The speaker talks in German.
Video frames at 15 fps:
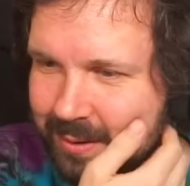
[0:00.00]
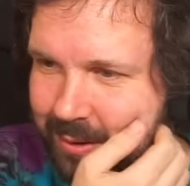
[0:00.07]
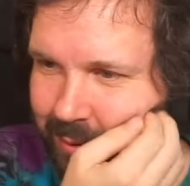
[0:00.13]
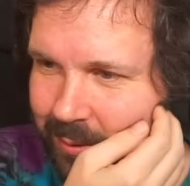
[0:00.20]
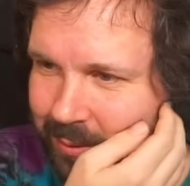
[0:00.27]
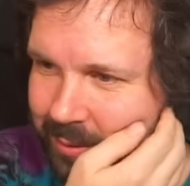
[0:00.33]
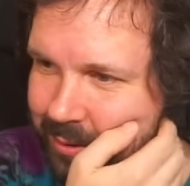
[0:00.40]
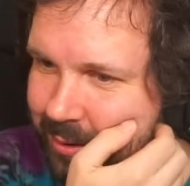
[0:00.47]

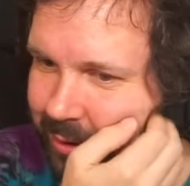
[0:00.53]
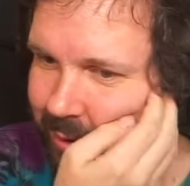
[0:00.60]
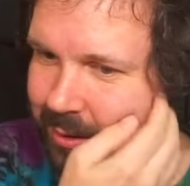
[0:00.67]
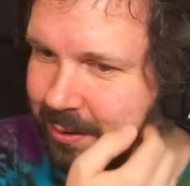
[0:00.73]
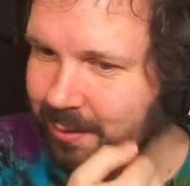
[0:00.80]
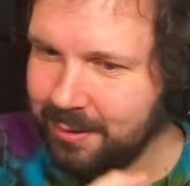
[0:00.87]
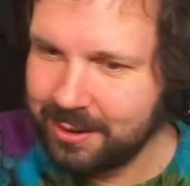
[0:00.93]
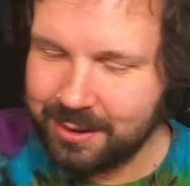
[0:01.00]
Und äh,
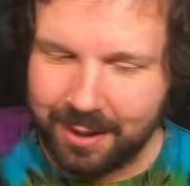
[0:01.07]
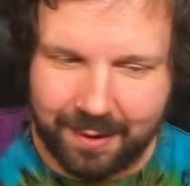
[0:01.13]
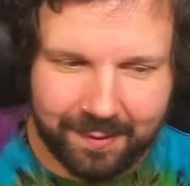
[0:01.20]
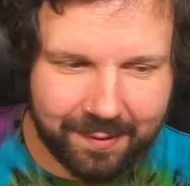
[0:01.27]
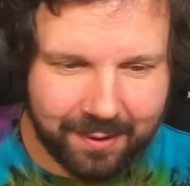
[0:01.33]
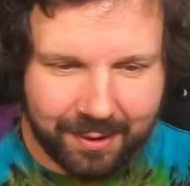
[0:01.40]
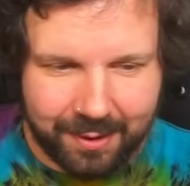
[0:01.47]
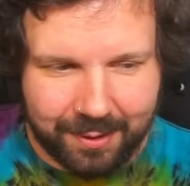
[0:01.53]
natürlich kannst
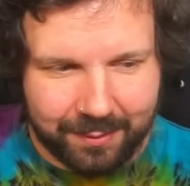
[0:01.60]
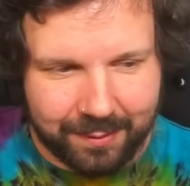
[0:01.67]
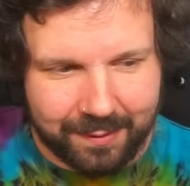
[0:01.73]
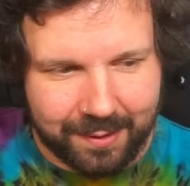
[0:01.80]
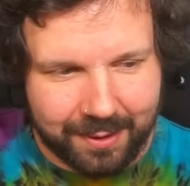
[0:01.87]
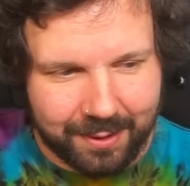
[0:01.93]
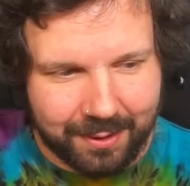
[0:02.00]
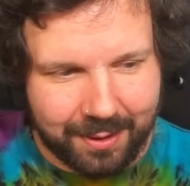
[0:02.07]
du dann auch
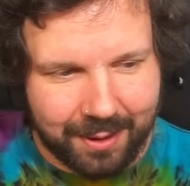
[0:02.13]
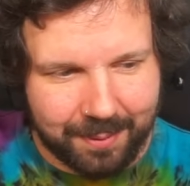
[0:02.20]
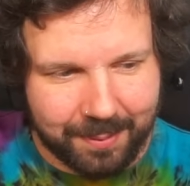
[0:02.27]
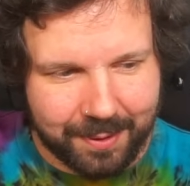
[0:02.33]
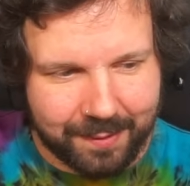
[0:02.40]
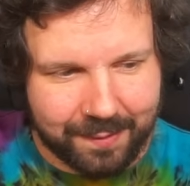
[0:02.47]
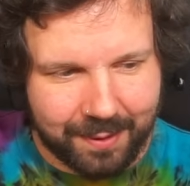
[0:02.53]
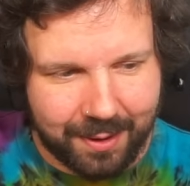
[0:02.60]
sagen, ja, aber
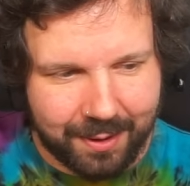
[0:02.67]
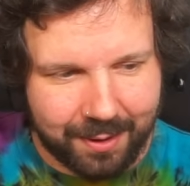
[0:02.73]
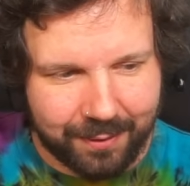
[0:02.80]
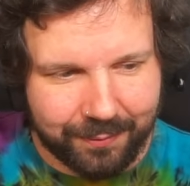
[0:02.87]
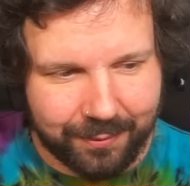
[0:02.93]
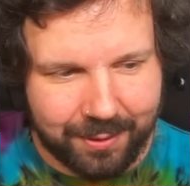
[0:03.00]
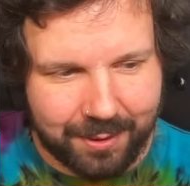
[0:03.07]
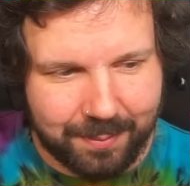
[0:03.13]
das eine
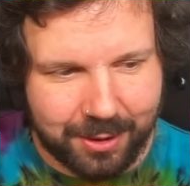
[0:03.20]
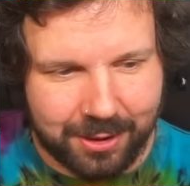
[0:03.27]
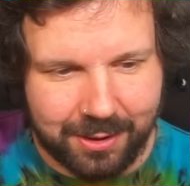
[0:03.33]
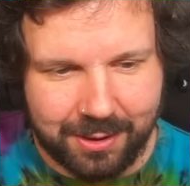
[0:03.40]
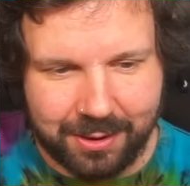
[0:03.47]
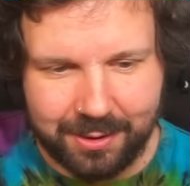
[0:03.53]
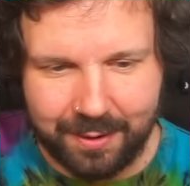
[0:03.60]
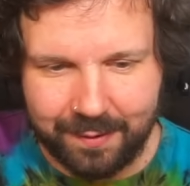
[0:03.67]
davon nehme ich
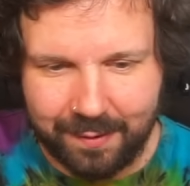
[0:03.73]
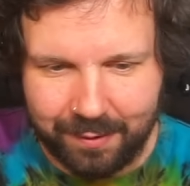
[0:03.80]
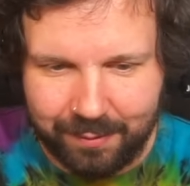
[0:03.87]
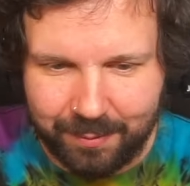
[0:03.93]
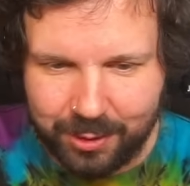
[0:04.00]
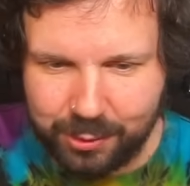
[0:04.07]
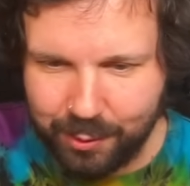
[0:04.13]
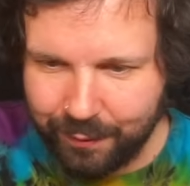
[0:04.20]
nicht, da ist ja
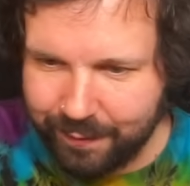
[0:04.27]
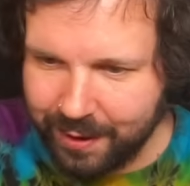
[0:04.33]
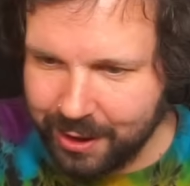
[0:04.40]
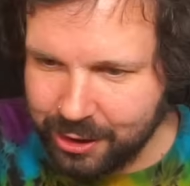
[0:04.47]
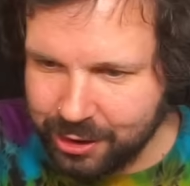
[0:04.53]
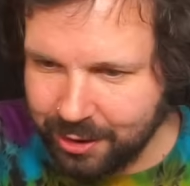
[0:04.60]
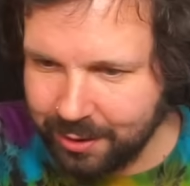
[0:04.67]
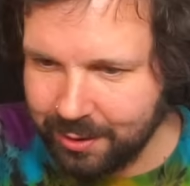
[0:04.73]
zum Beispiel auch
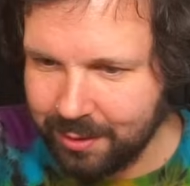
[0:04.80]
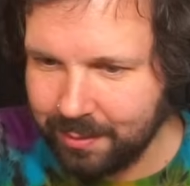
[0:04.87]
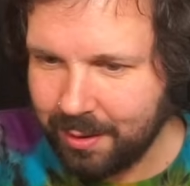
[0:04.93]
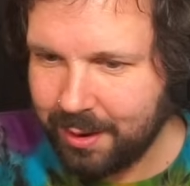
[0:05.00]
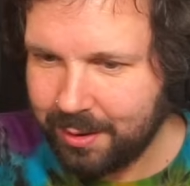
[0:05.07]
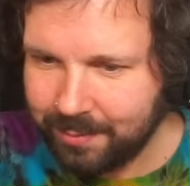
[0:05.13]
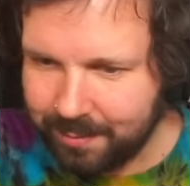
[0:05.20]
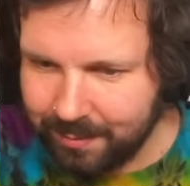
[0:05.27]
Fleisch drin,
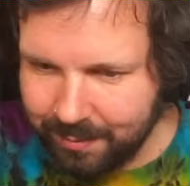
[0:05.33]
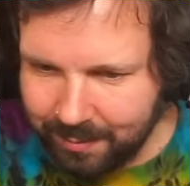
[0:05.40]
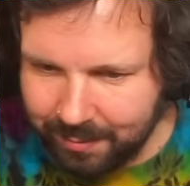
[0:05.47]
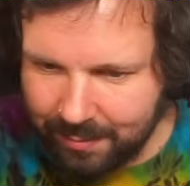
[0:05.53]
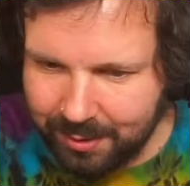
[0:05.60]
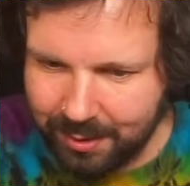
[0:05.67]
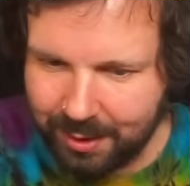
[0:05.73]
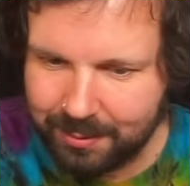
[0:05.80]

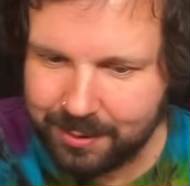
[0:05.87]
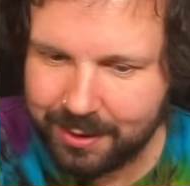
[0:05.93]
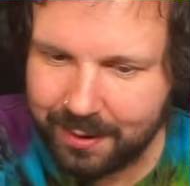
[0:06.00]
ne, habe ich